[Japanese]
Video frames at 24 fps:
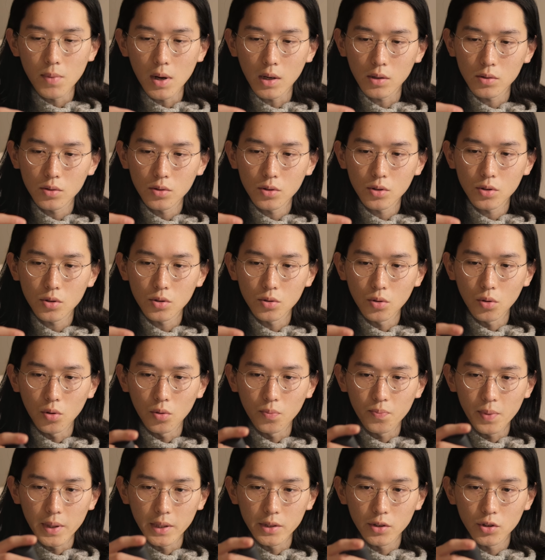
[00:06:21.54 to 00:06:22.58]

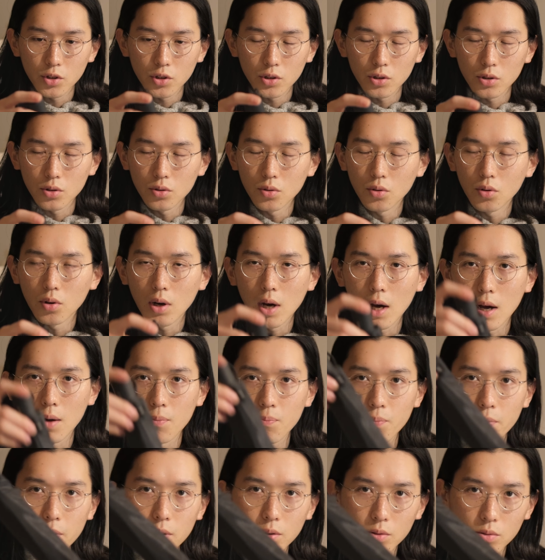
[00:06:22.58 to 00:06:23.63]
バグスロー別注の
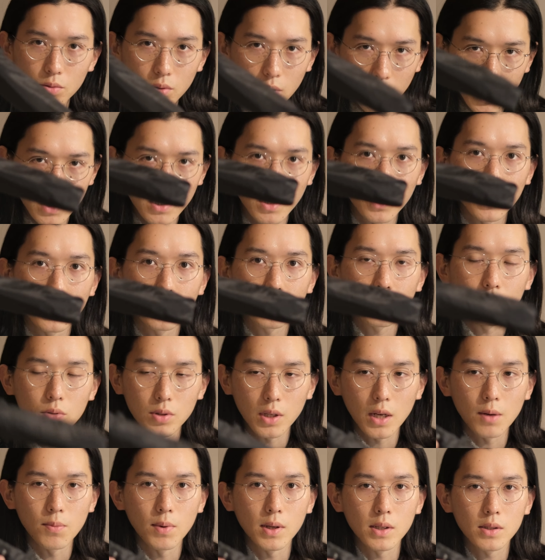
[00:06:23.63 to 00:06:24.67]
アンベルの傘でご
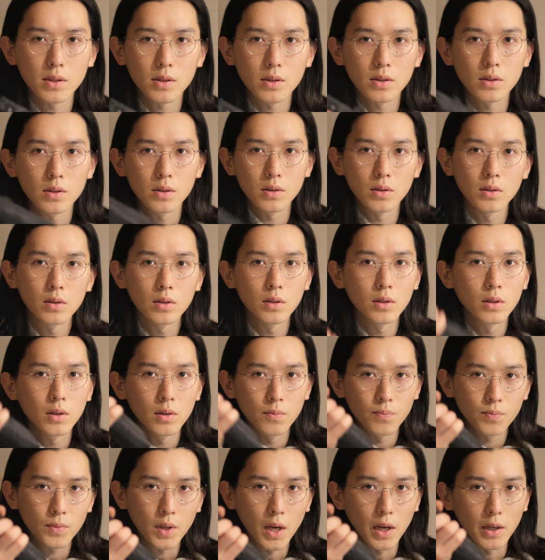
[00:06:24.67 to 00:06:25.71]
ざいます。
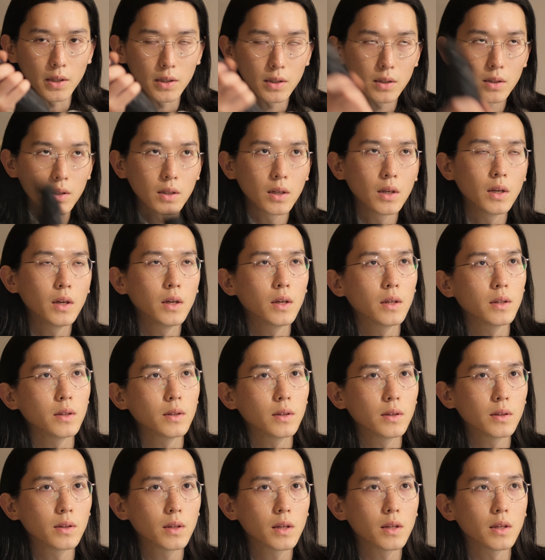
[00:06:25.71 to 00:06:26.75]
は
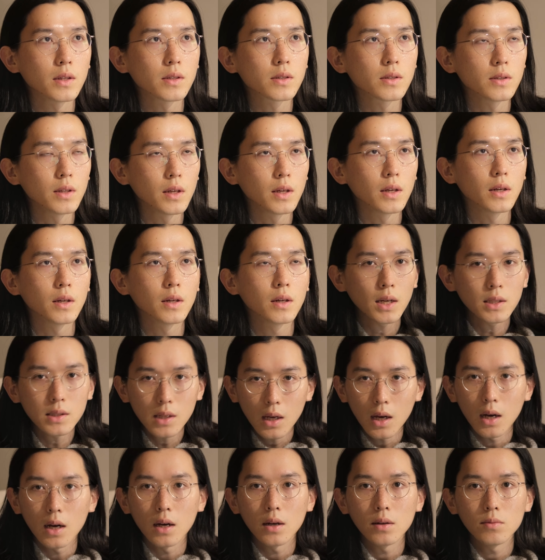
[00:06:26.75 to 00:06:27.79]
い、でですね
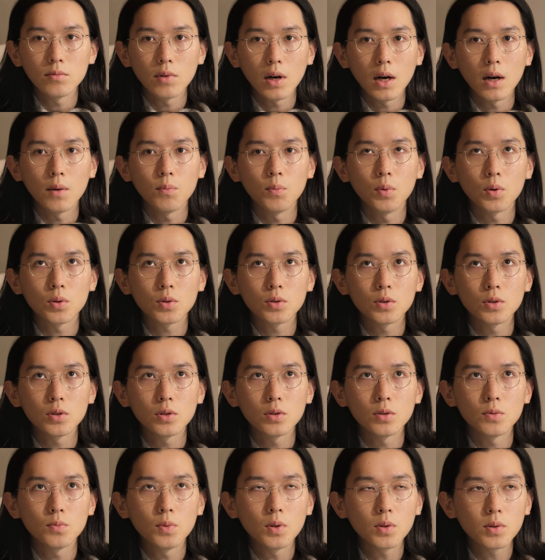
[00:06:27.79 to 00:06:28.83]
傘は僕
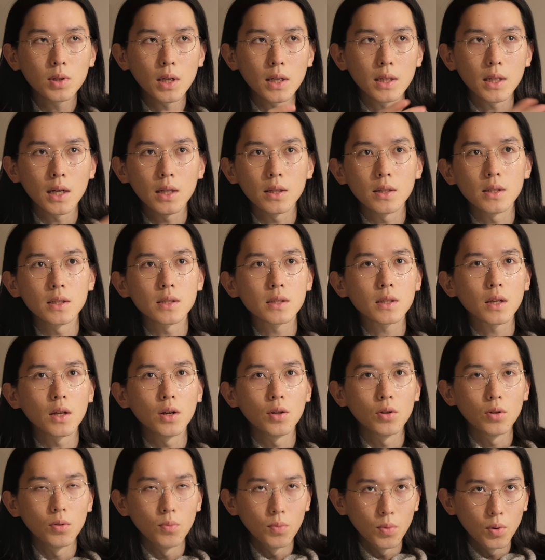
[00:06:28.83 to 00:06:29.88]
持っていたんですけれ
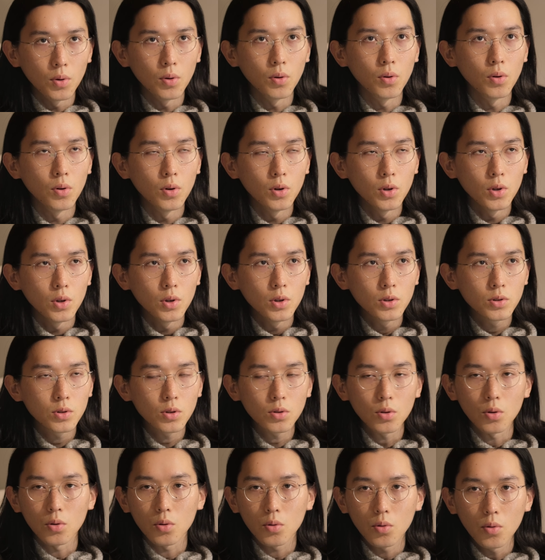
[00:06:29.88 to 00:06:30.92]
ども
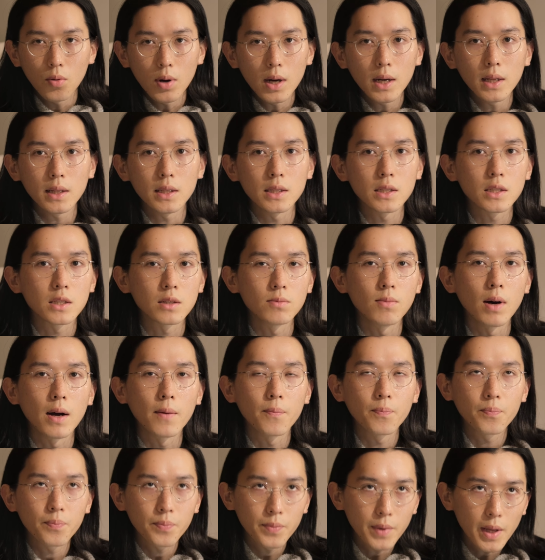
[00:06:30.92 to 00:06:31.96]
ちょっと壊れてし
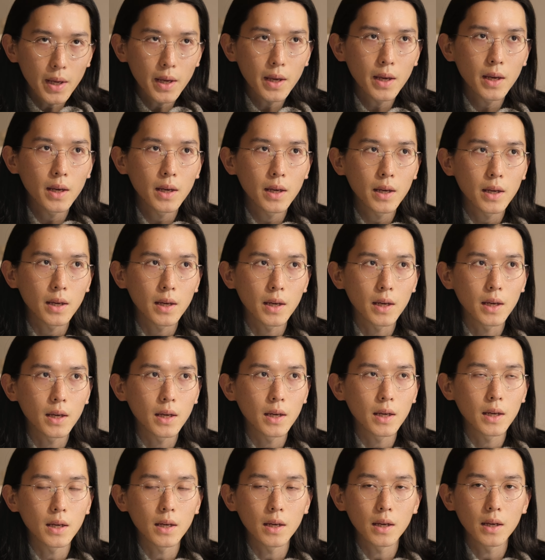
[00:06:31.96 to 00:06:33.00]
まって、
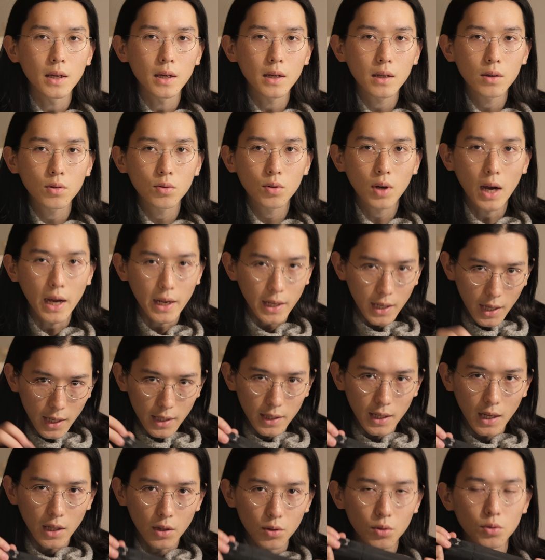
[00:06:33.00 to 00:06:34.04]
えー、買い替
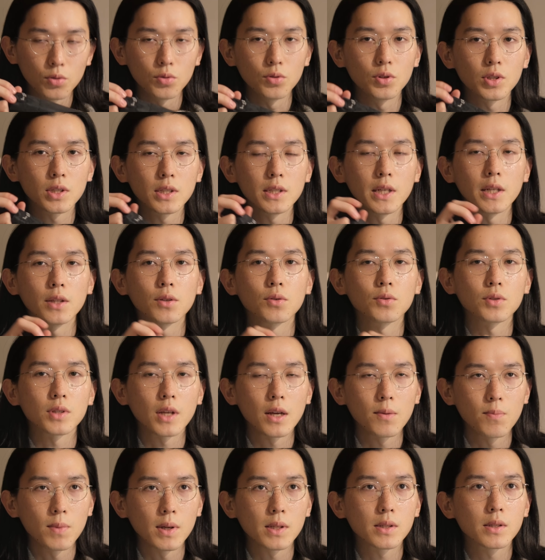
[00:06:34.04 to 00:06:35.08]
えたという次第でご
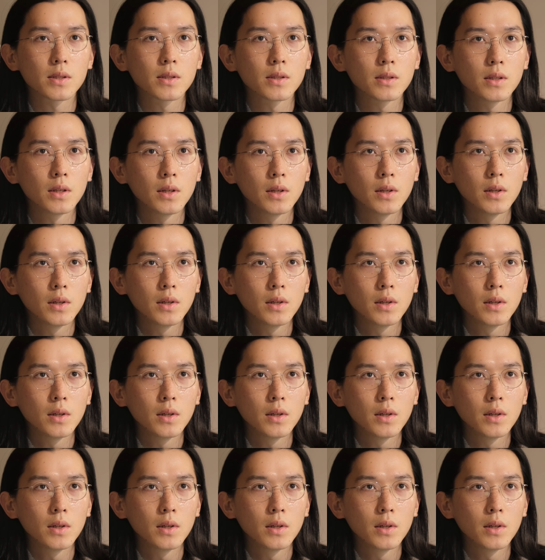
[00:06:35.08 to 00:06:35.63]
ざいます。